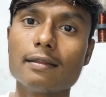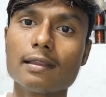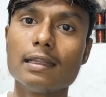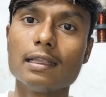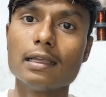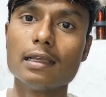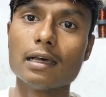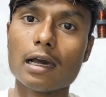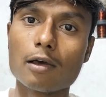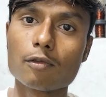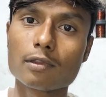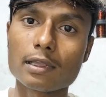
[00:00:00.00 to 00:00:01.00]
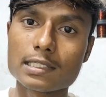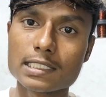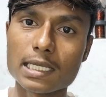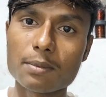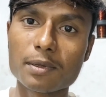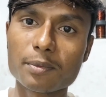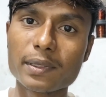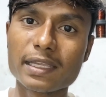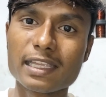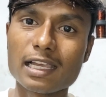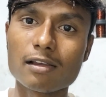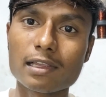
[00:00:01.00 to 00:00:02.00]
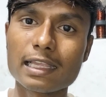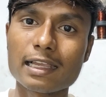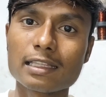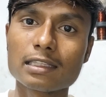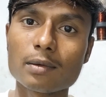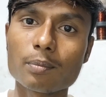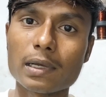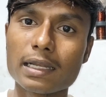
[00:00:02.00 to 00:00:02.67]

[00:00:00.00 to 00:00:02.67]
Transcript: इसीलिए और उसका सेफ्ट भी किया गया था